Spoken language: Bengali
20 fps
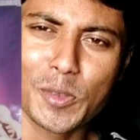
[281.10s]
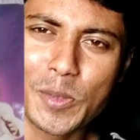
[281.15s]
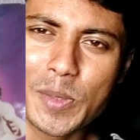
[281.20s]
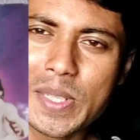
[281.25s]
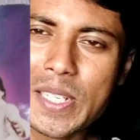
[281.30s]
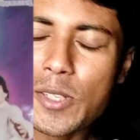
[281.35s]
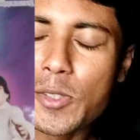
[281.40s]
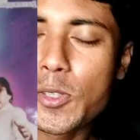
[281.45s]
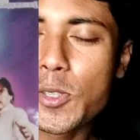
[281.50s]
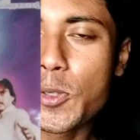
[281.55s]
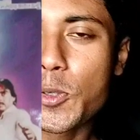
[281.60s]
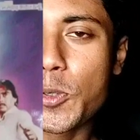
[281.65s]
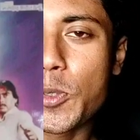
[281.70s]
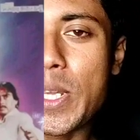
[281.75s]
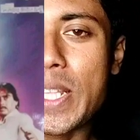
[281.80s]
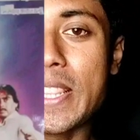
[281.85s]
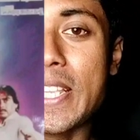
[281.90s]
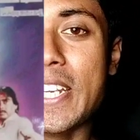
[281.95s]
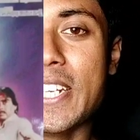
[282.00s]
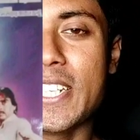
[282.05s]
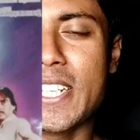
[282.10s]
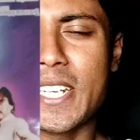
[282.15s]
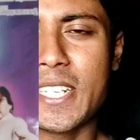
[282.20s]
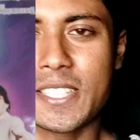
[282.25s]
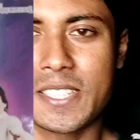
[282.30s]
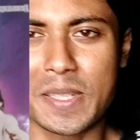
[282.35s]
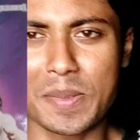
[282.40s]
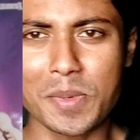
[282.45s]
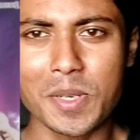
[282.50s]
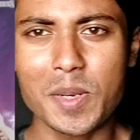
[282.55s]
তো এটা হচ্ছে টোটাল নাইনটিন
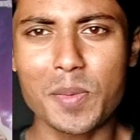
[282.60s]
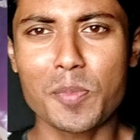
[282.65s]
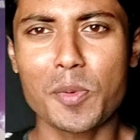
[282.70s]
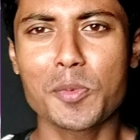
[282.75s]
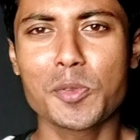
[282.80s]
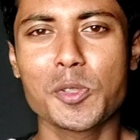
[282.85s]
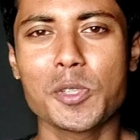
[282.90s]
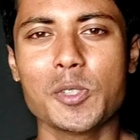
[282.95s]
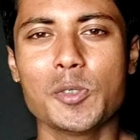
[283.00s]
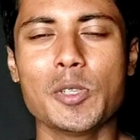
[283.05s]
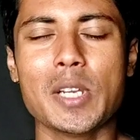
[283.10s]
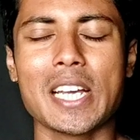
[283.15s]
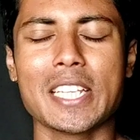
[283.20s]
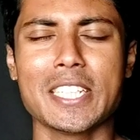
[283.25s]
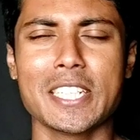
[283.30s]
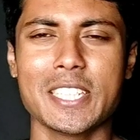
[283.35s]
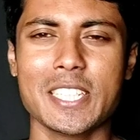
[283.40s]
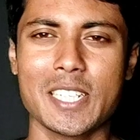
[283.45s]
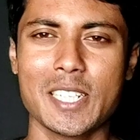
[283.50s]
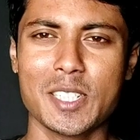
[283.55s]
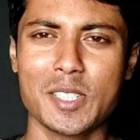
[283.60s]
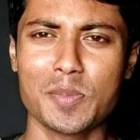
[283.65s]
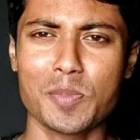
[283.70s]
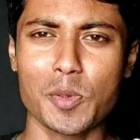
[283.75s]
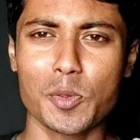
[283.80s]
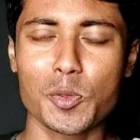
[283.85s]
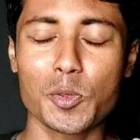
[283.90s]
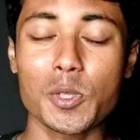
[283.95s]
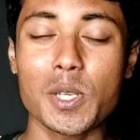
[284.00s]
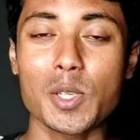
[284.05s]
নাইনটি সেভেনের পবিত্র ঈদুল আজহাদের রিলিজ
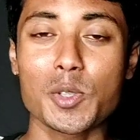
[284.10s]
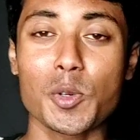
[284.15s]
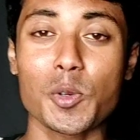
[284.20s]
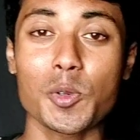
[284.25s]
পর টোটাল